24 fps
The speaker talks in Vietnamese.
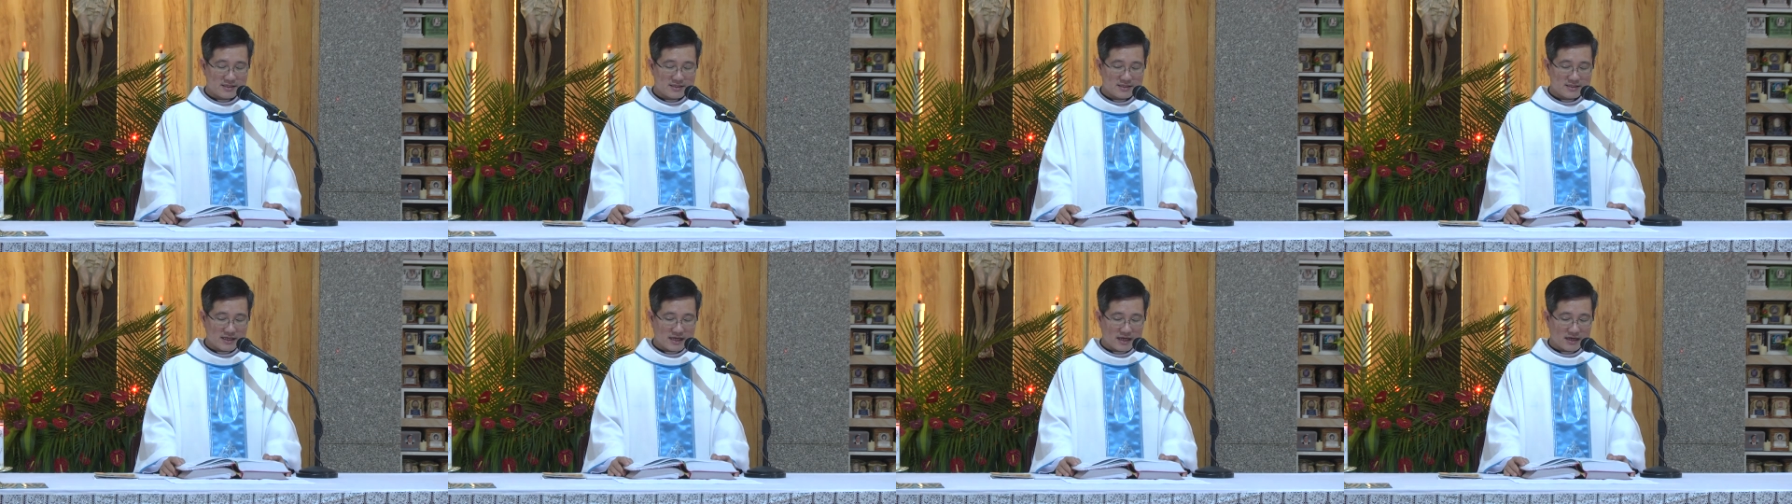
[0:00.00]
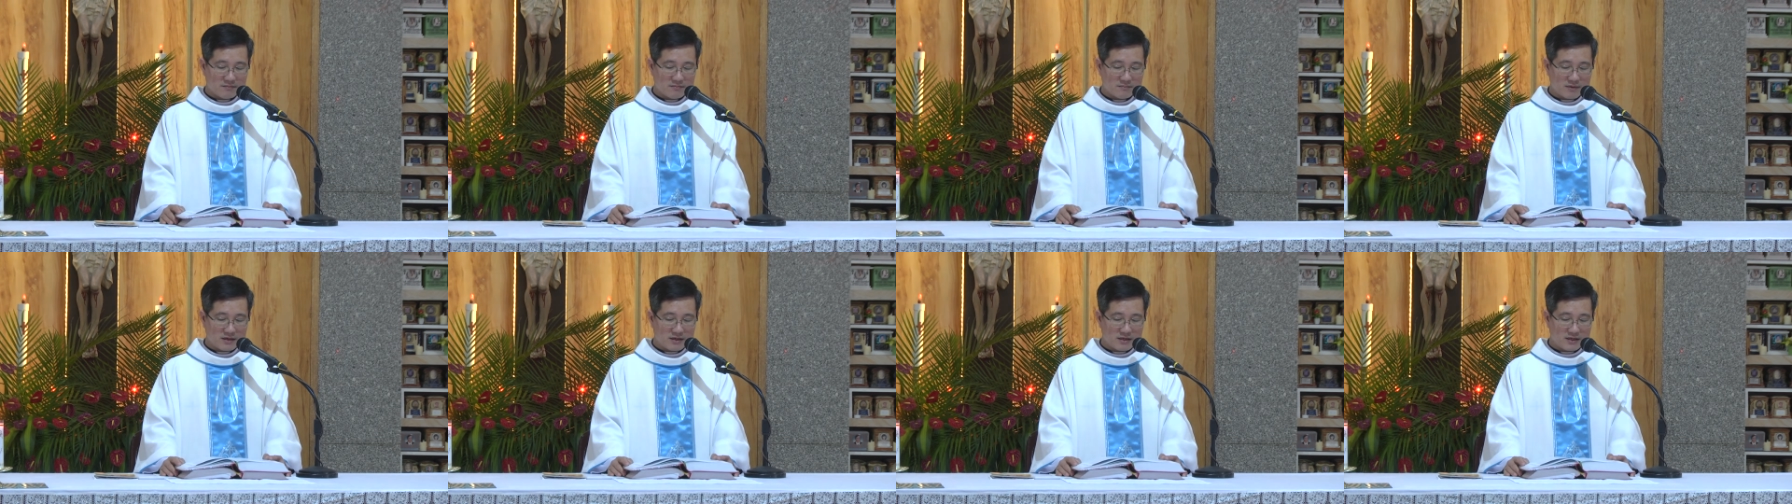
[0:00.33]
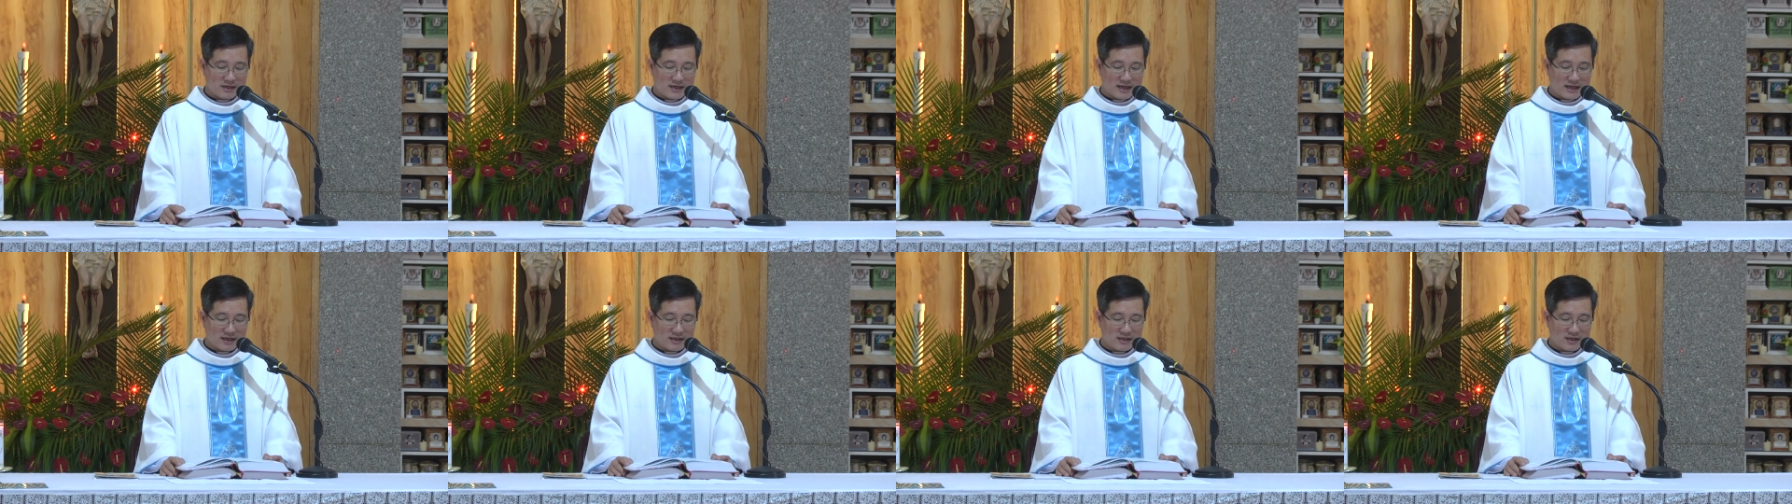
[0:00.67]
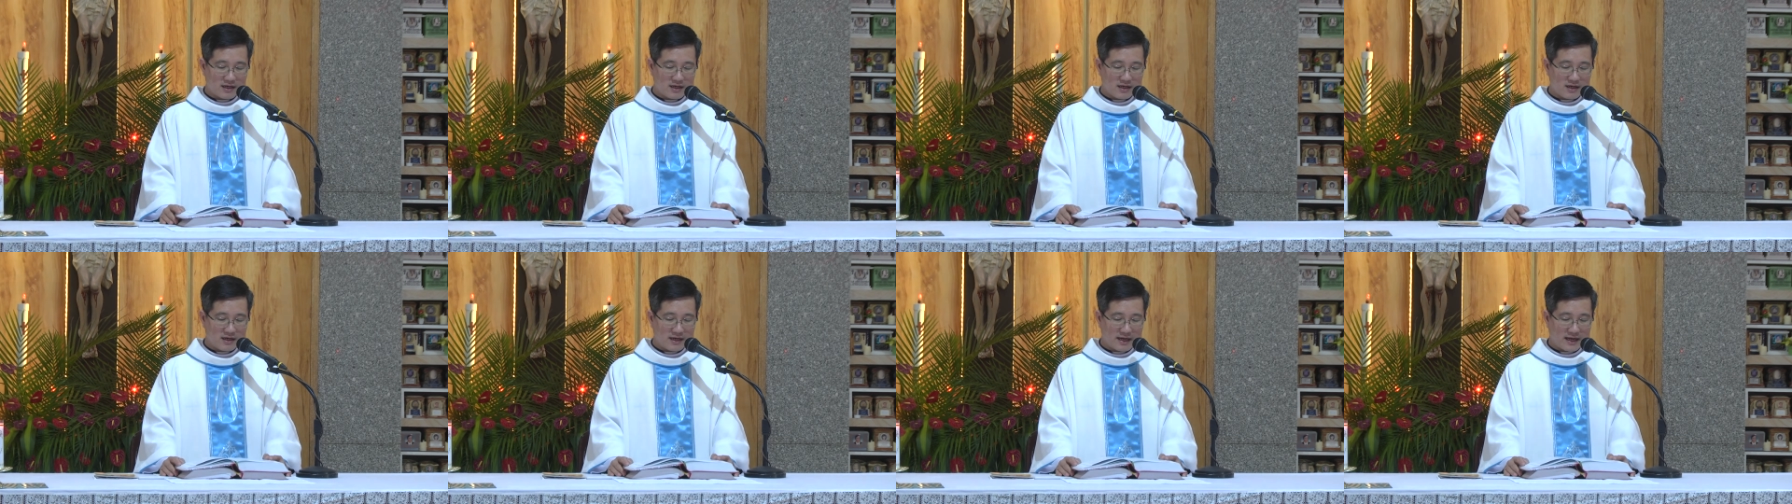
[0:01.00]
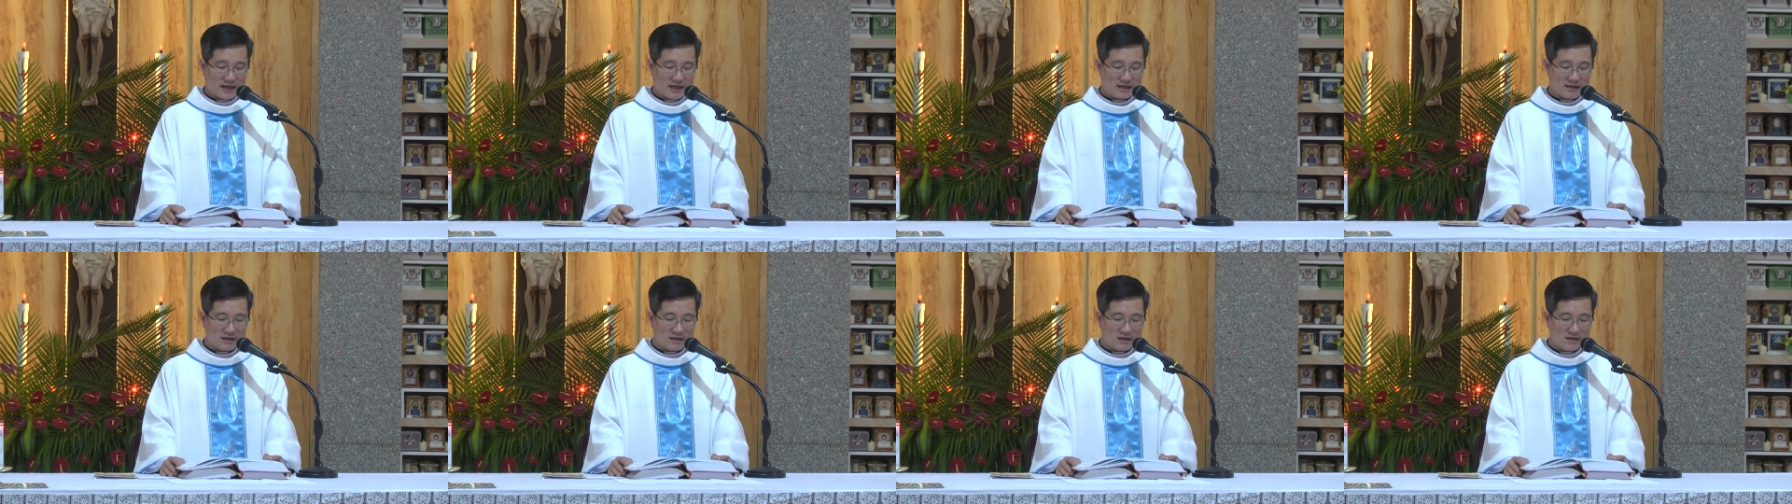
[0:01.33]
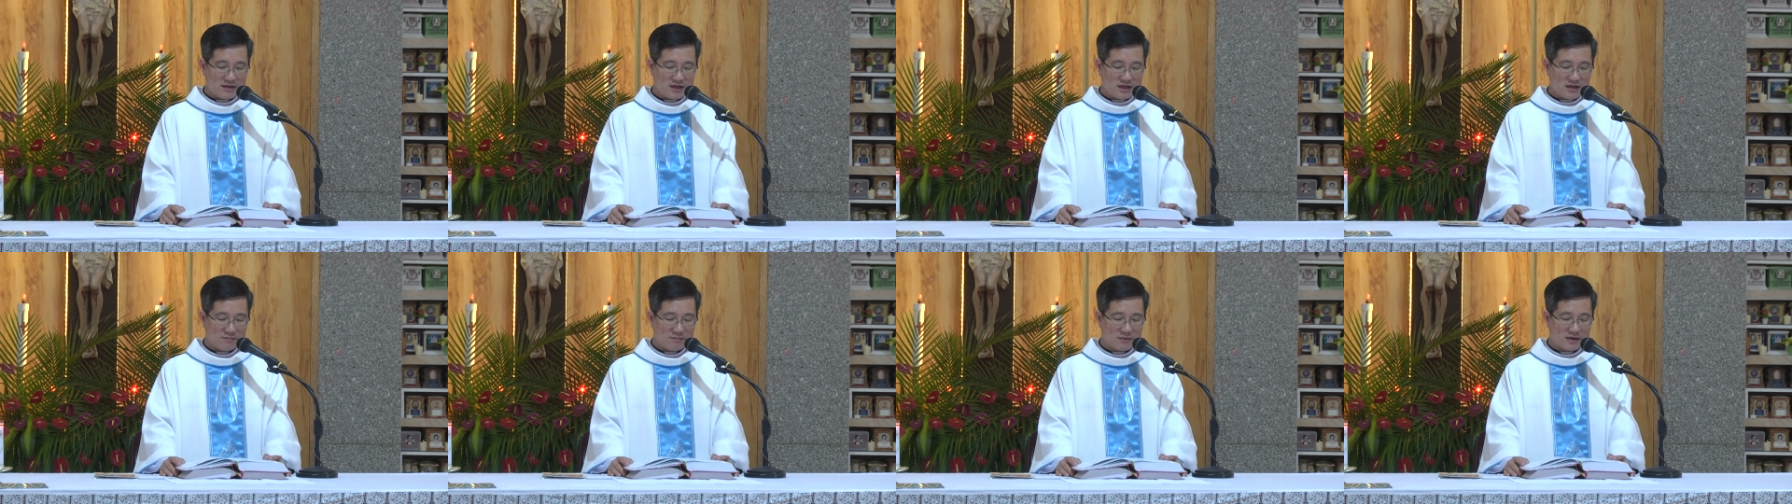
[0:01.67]
Xét mình là nhớ lại
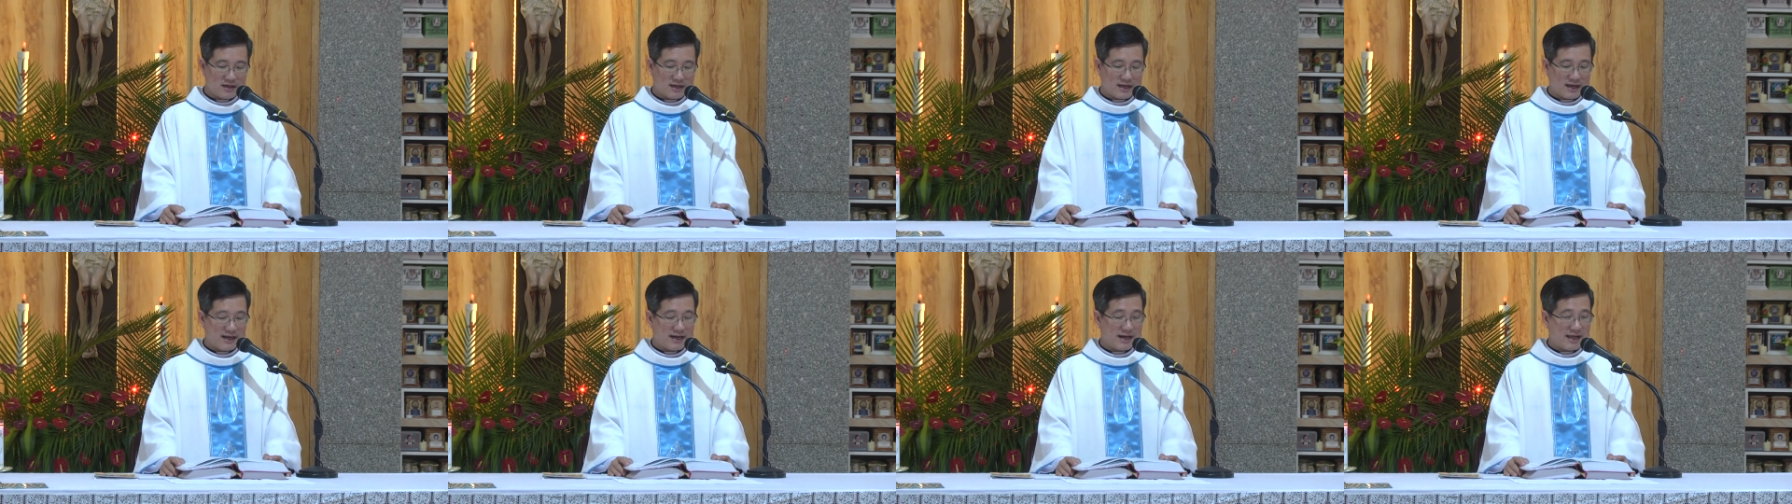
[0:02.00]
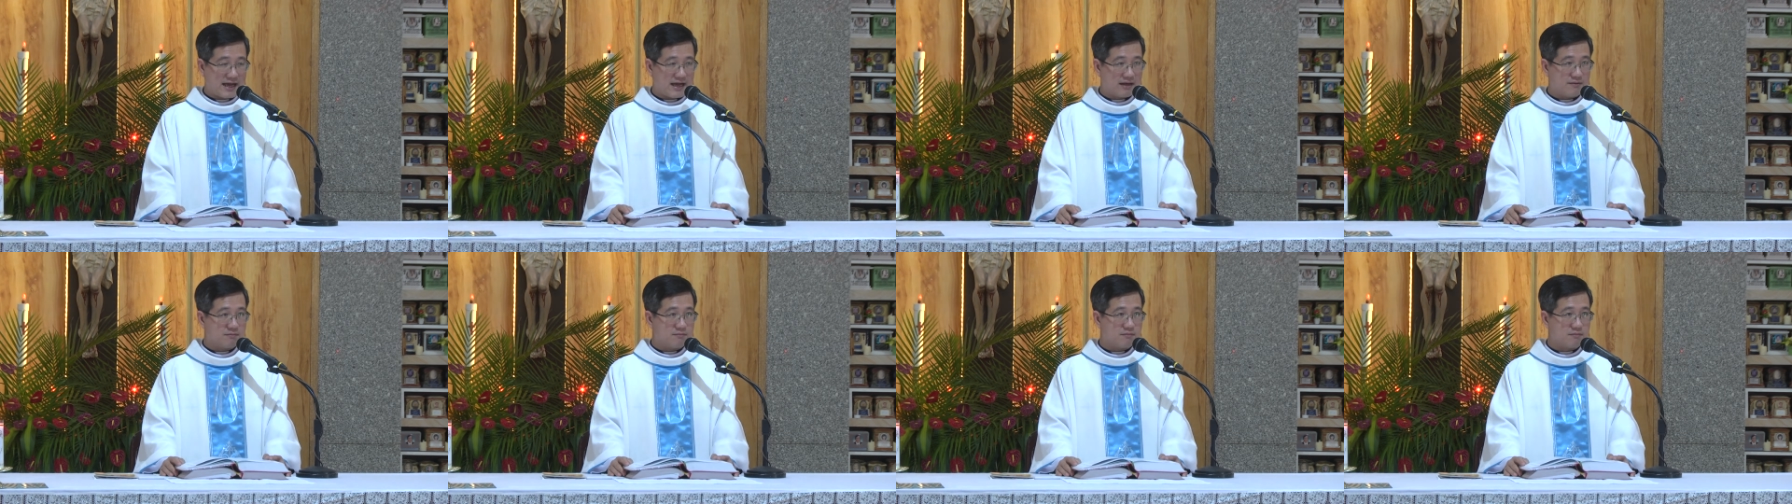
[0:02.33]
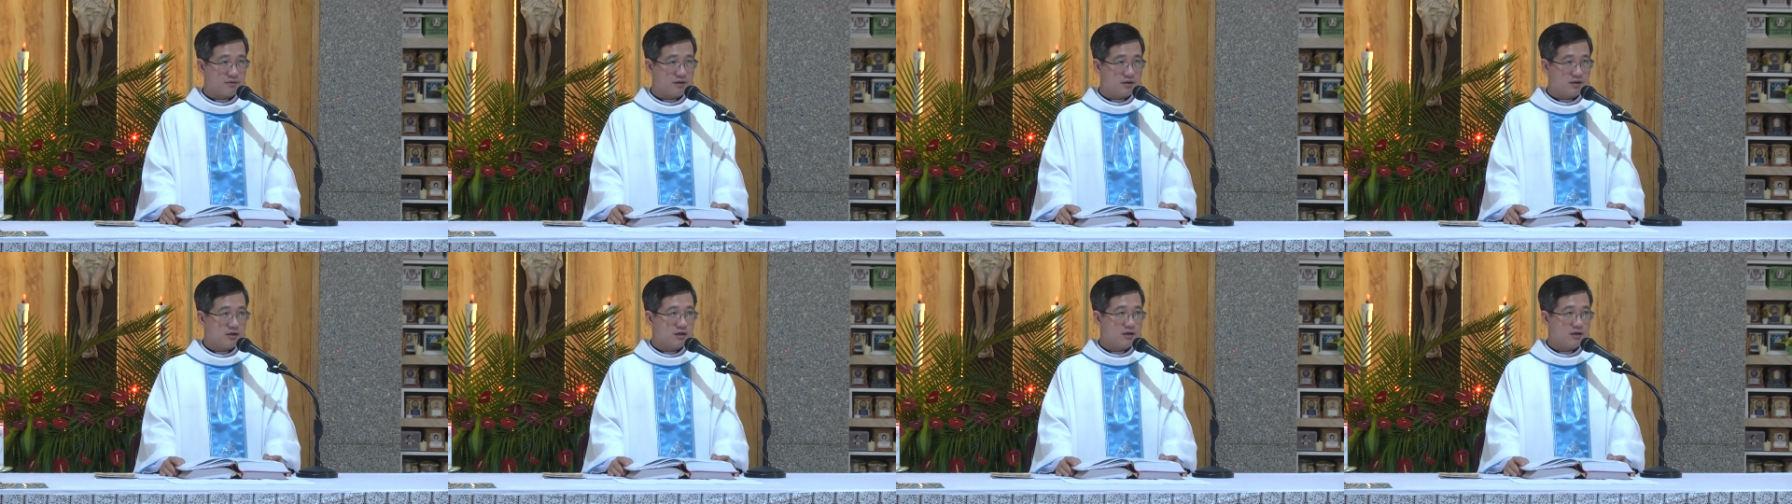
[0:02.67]
những gì mình đã làm,